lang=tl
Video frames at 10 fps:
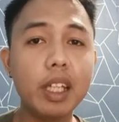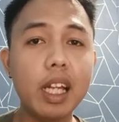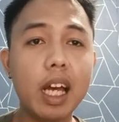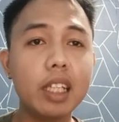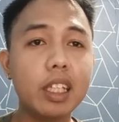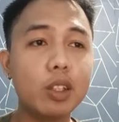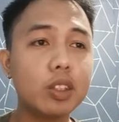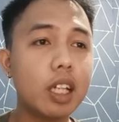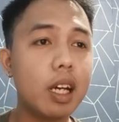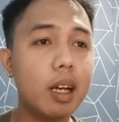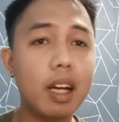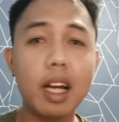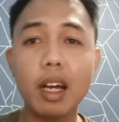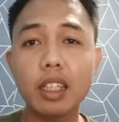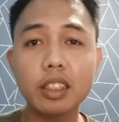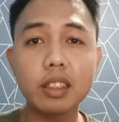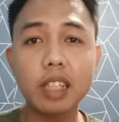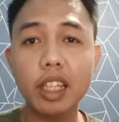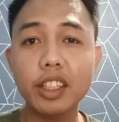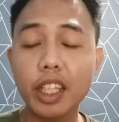nila dito sa uh,
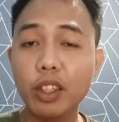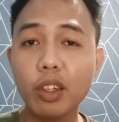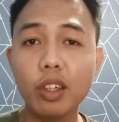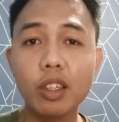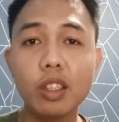sakit na to